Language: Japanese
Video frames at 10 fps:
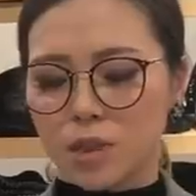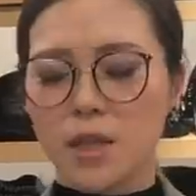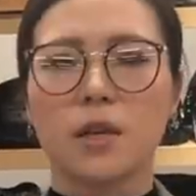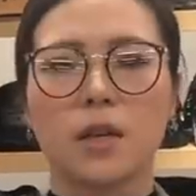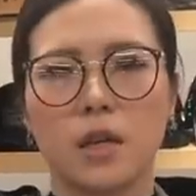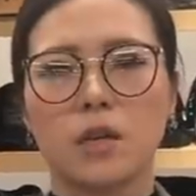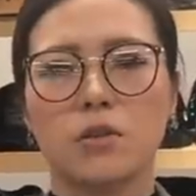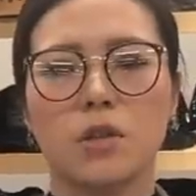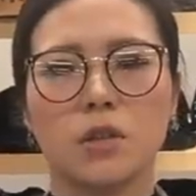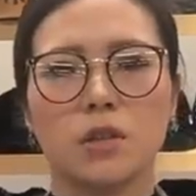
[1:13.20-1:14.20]
前回
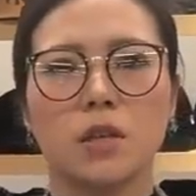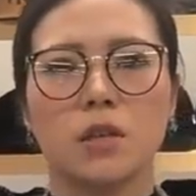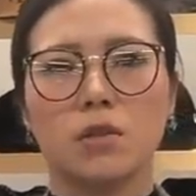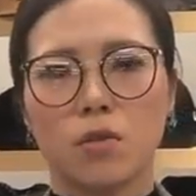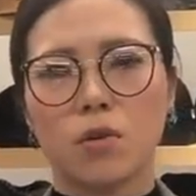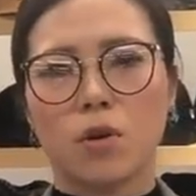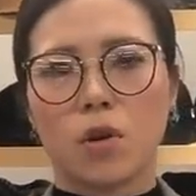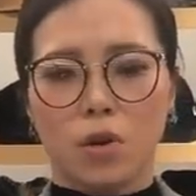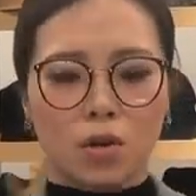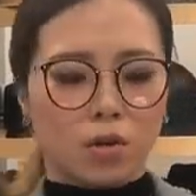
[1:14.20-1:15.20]
ニューエラさんの
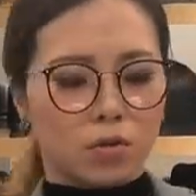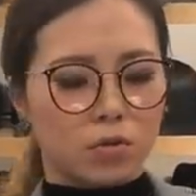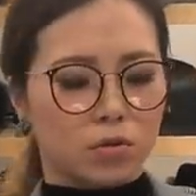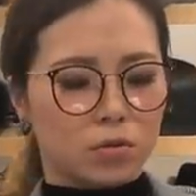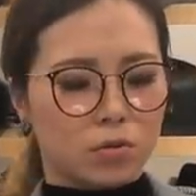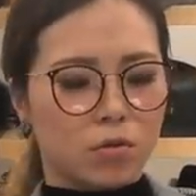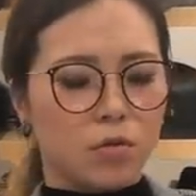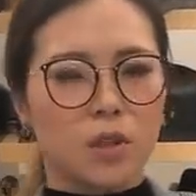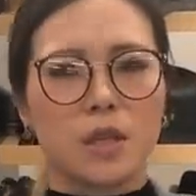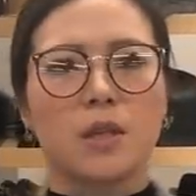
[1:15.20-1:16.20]

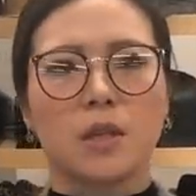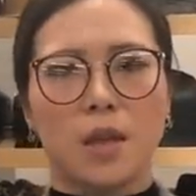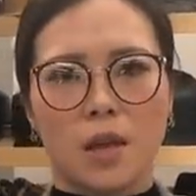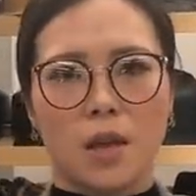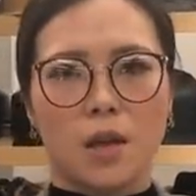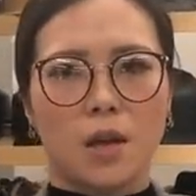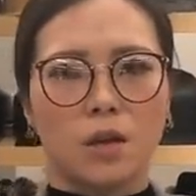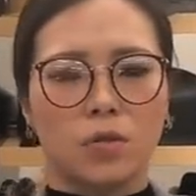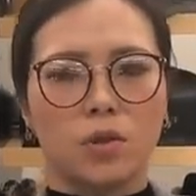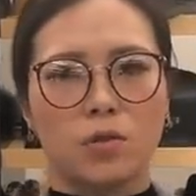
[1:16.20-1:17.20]
ここに来て
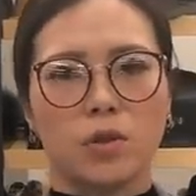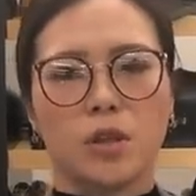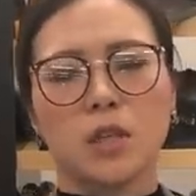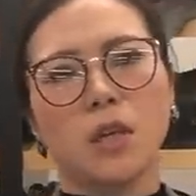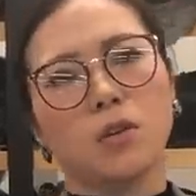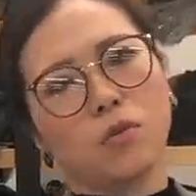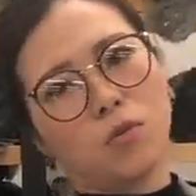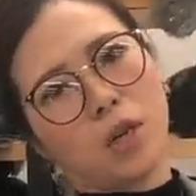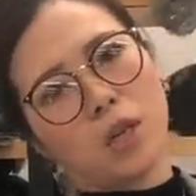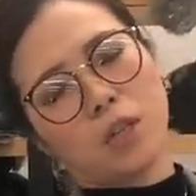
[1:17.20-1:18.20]
いろいろデザイン
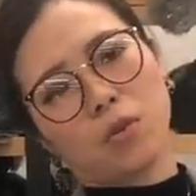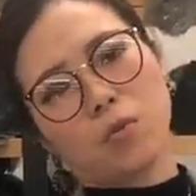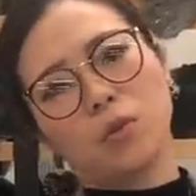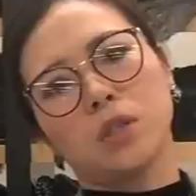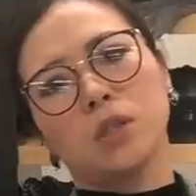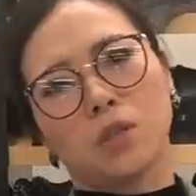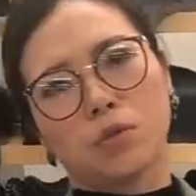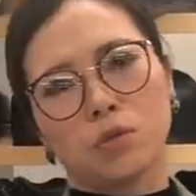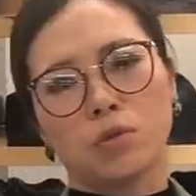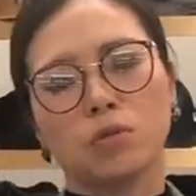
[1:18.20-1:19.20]
を選んだと思うんですけ
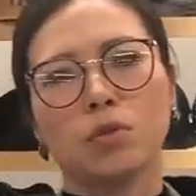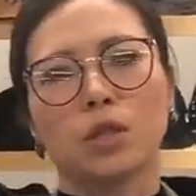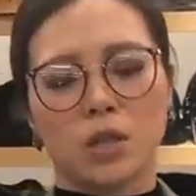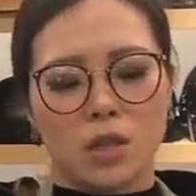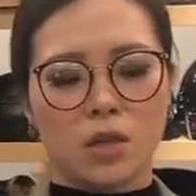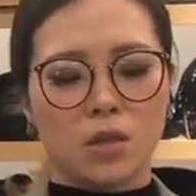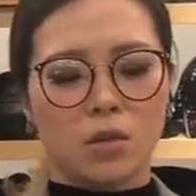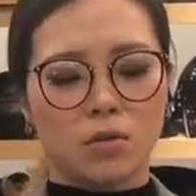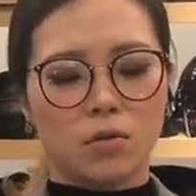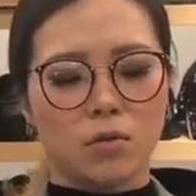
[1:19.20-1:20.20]
ど、その時に
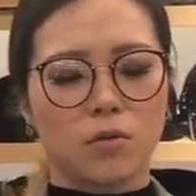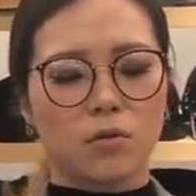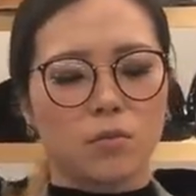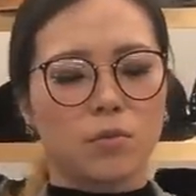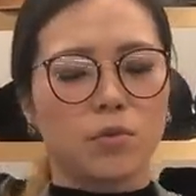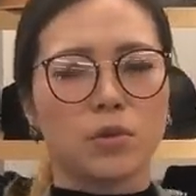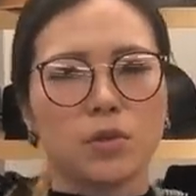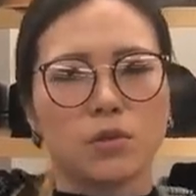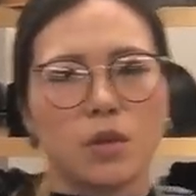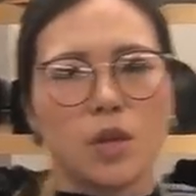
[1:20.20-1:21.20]
この帽
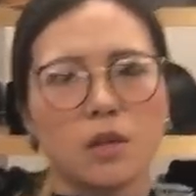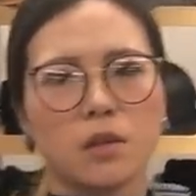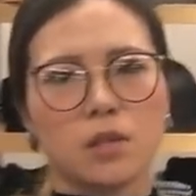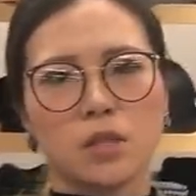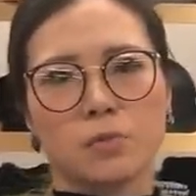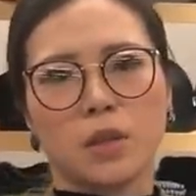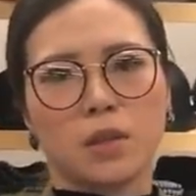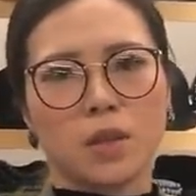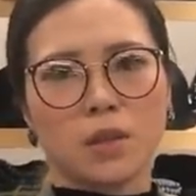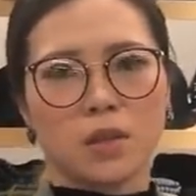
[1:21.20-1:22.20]
子と出会ってしまっ
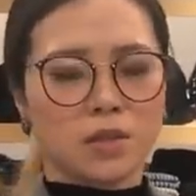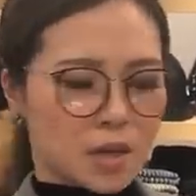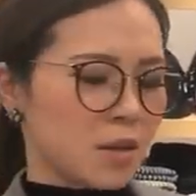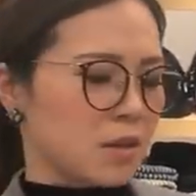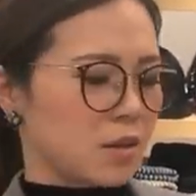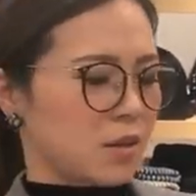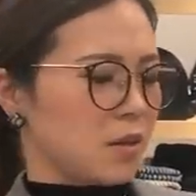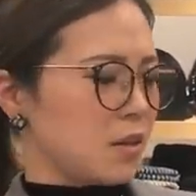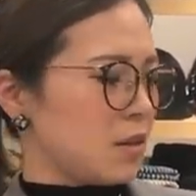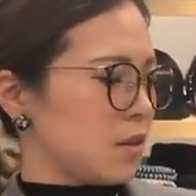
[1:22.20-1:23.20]
たんですね。
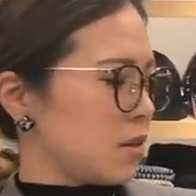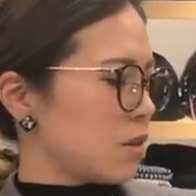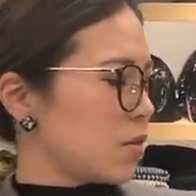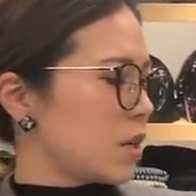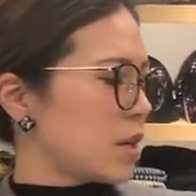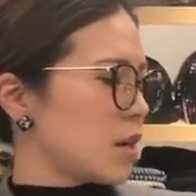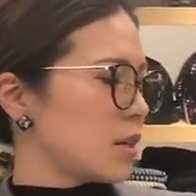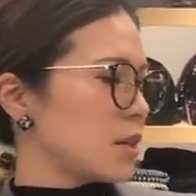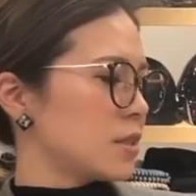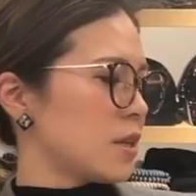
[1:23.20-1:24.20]
でこれが
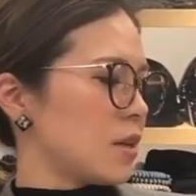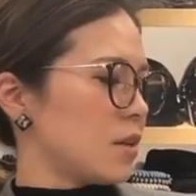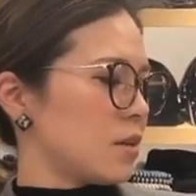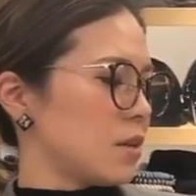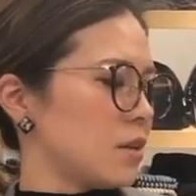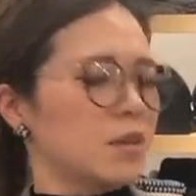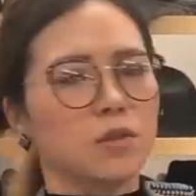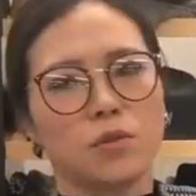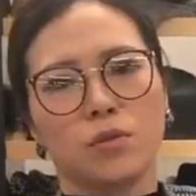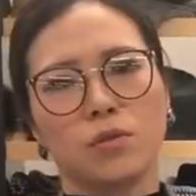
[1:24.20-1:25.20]
なぜいいか
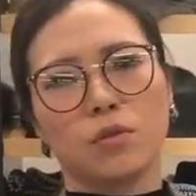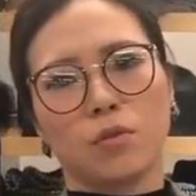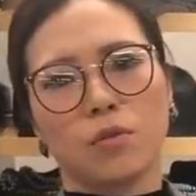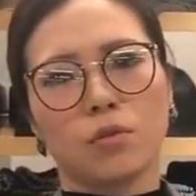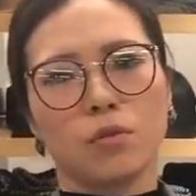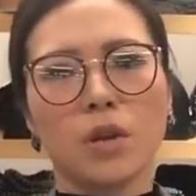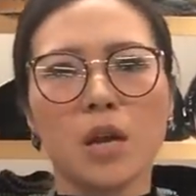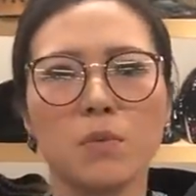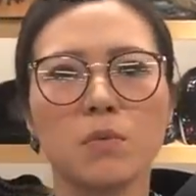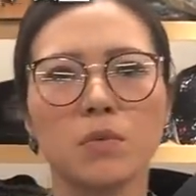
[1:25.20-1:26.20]
というと、
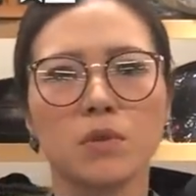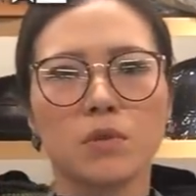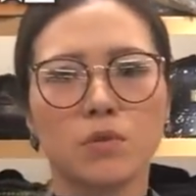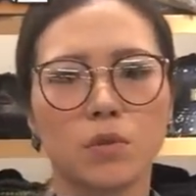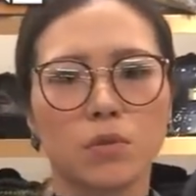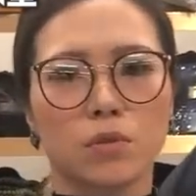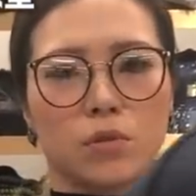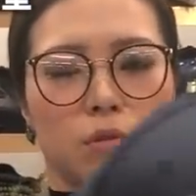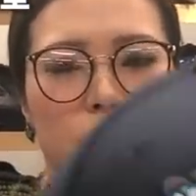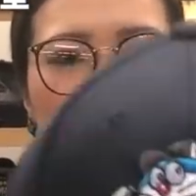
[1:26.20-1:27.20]
ドラえもんもすっごく